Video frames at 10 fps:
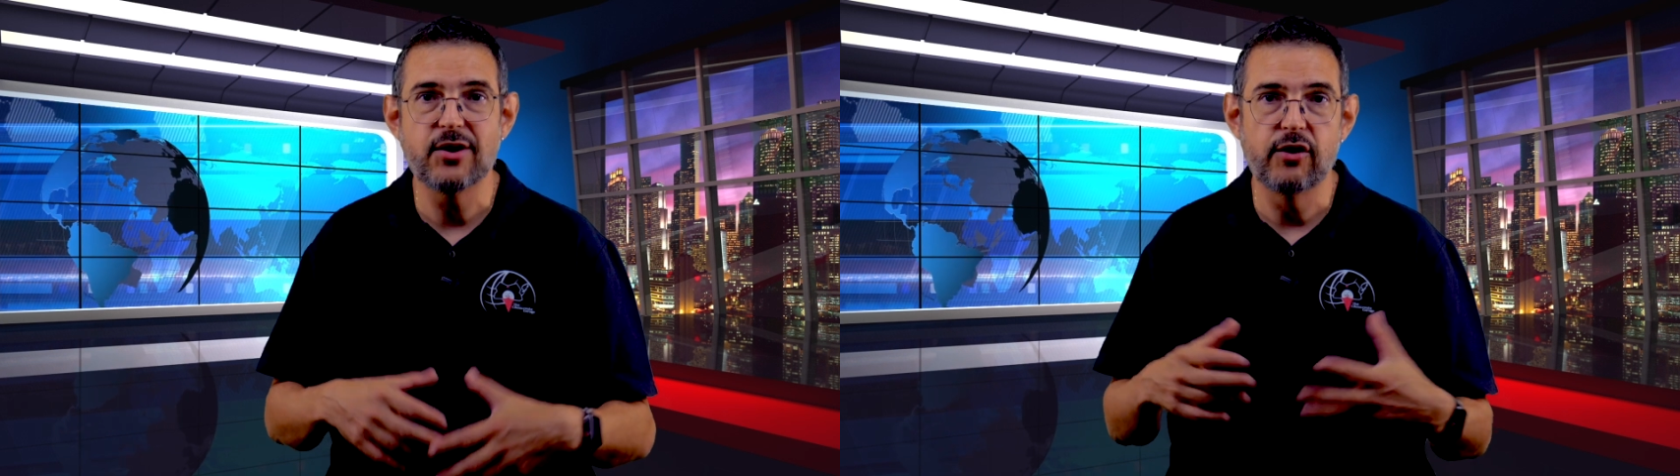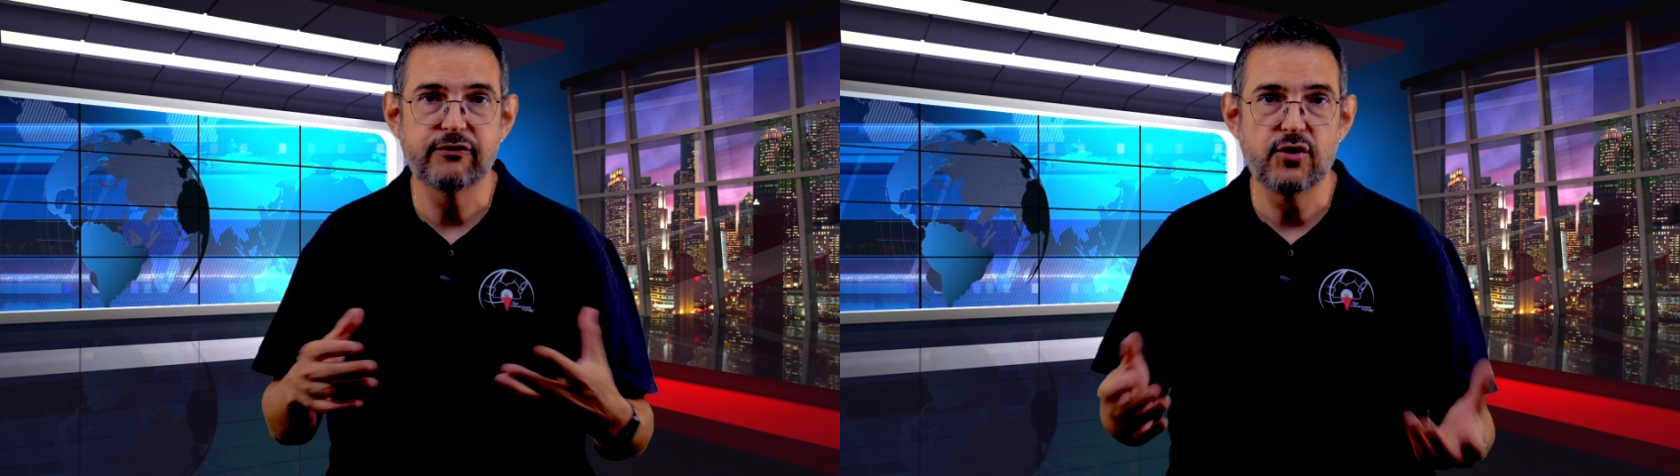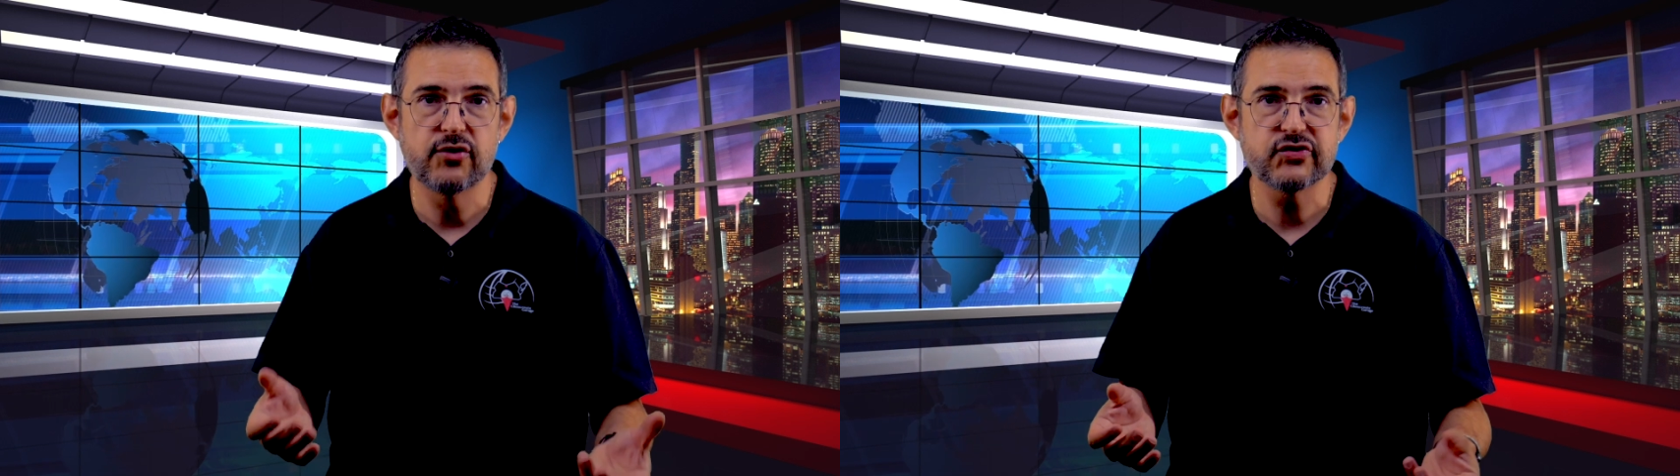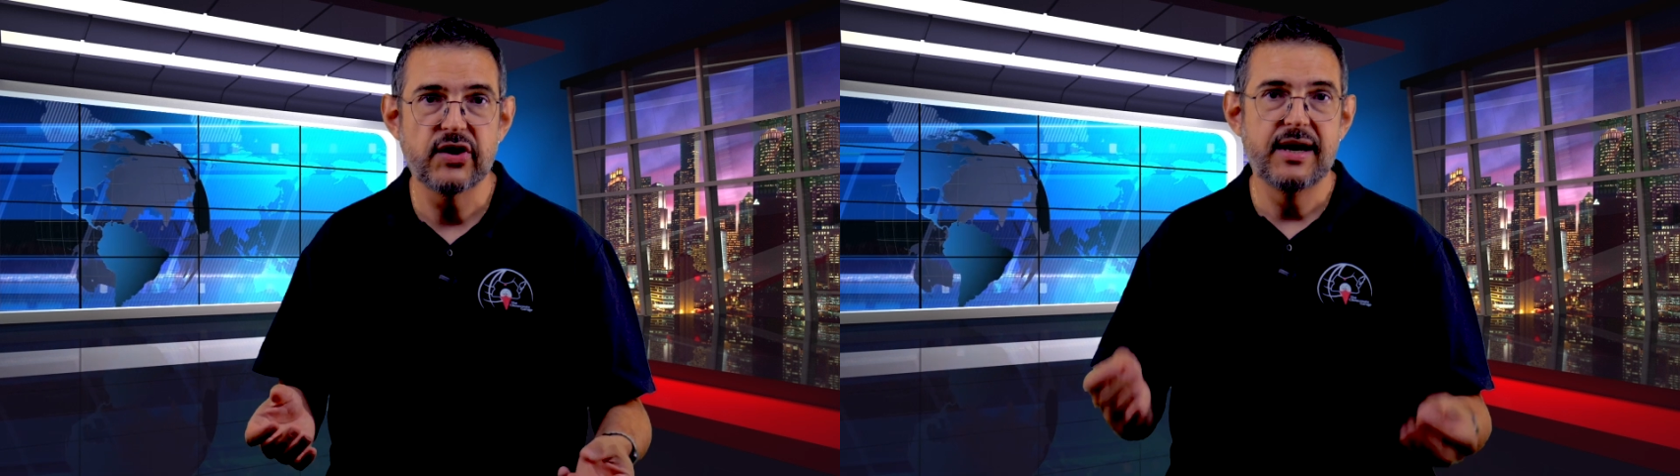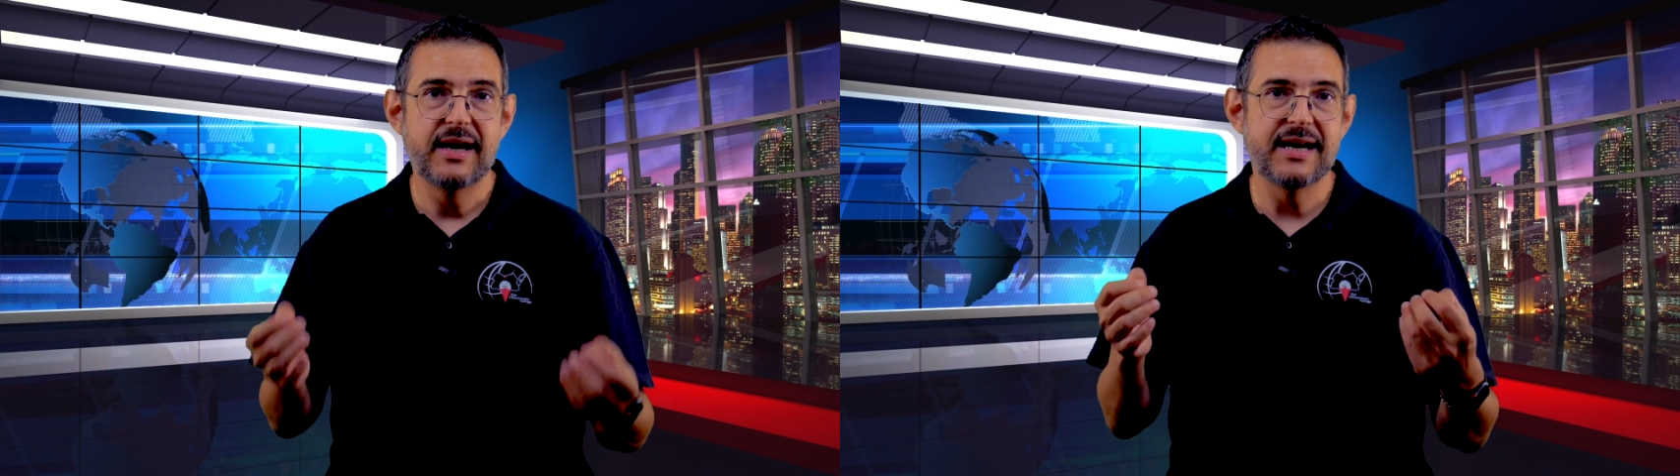en France,
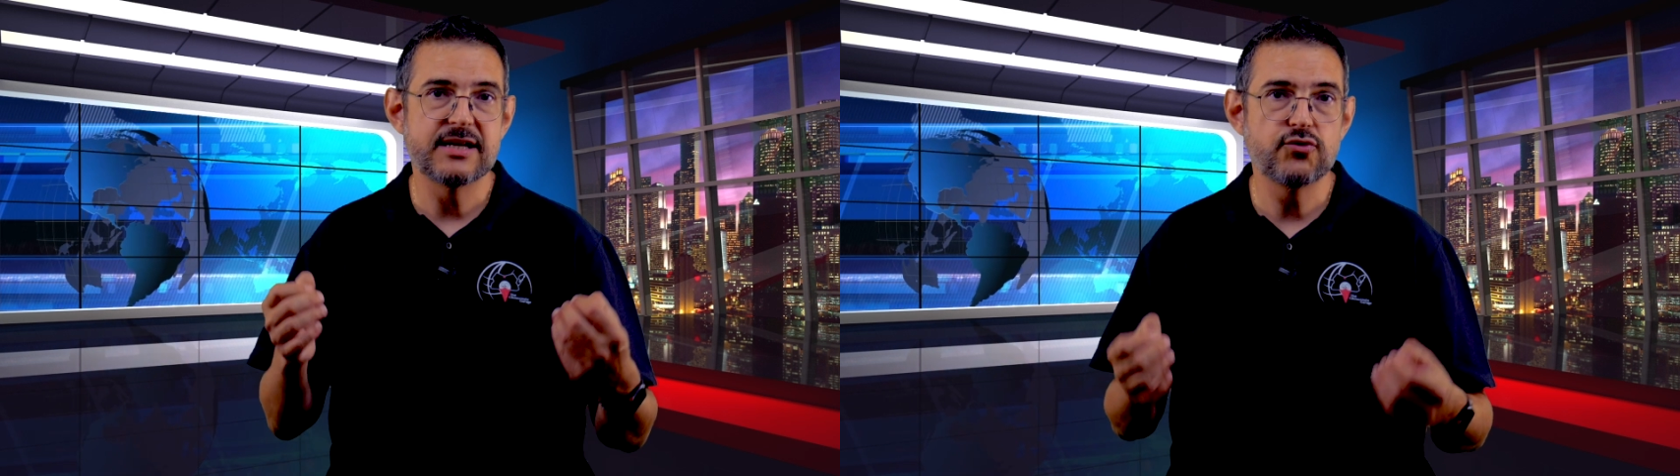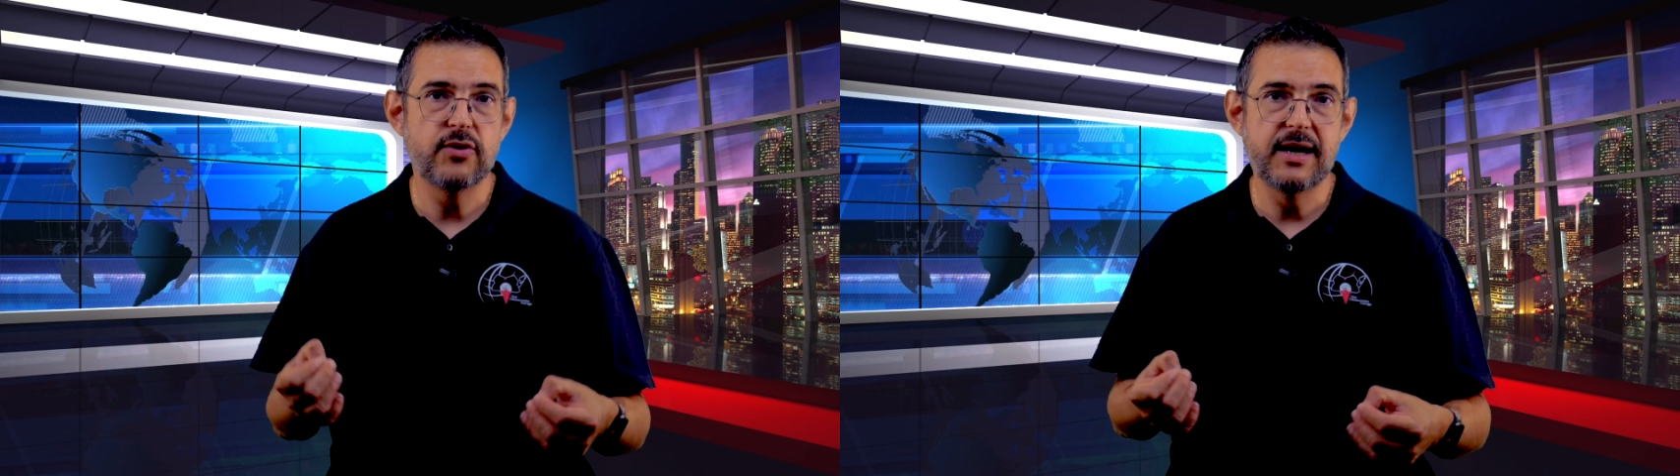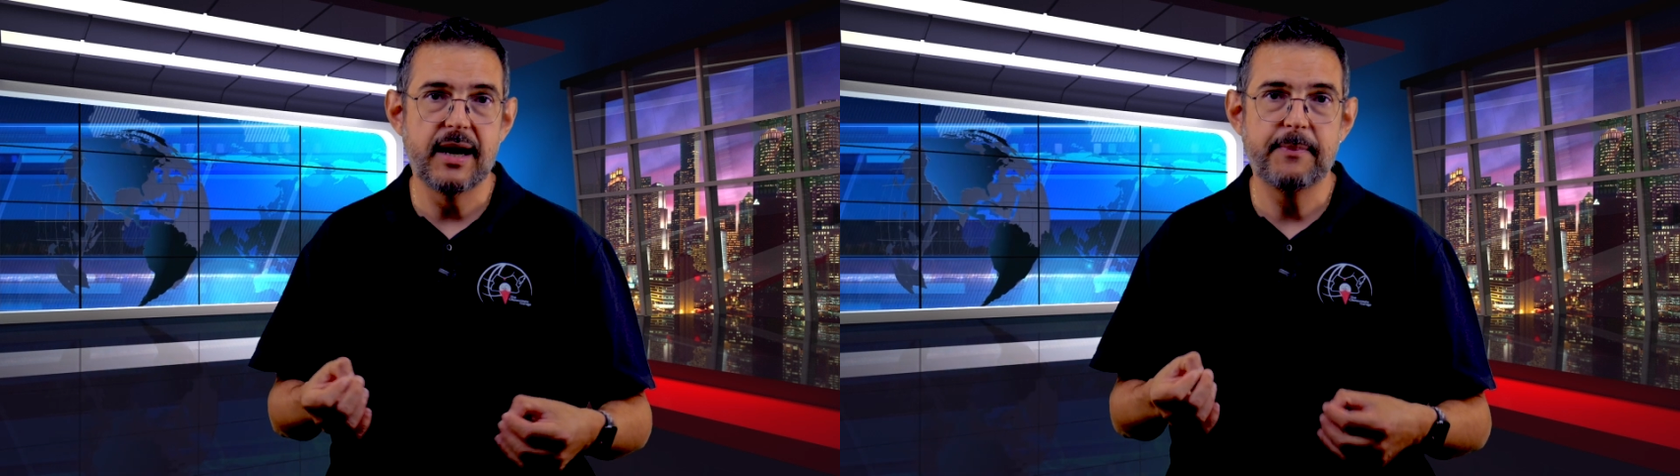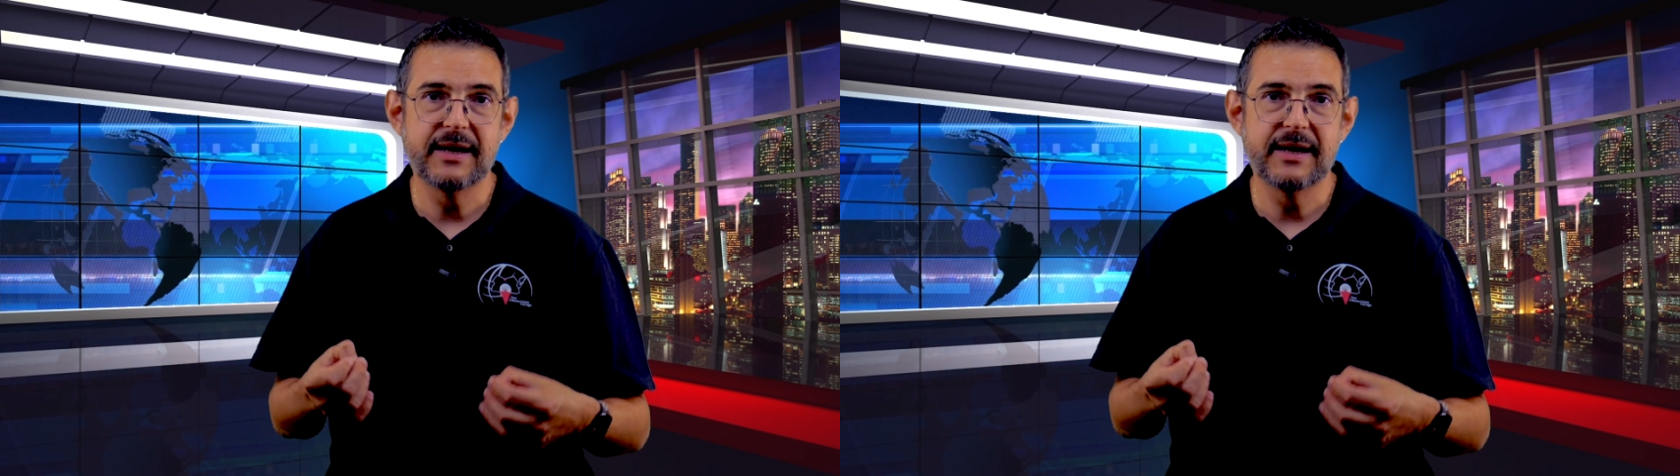la Zoé a